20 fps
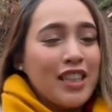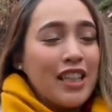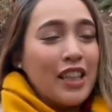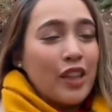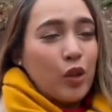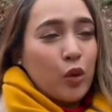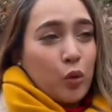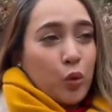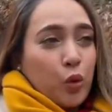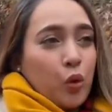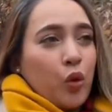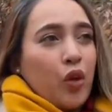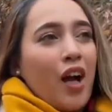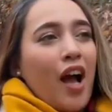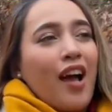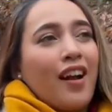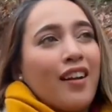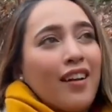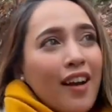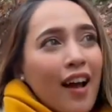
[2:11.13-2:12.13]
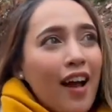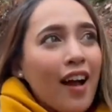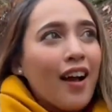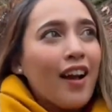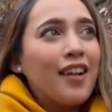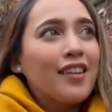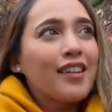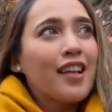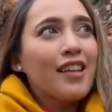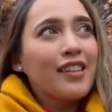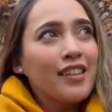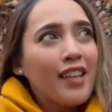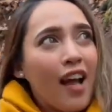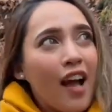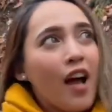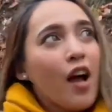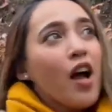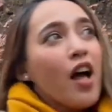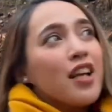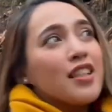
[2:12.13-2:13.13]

itu karena katanya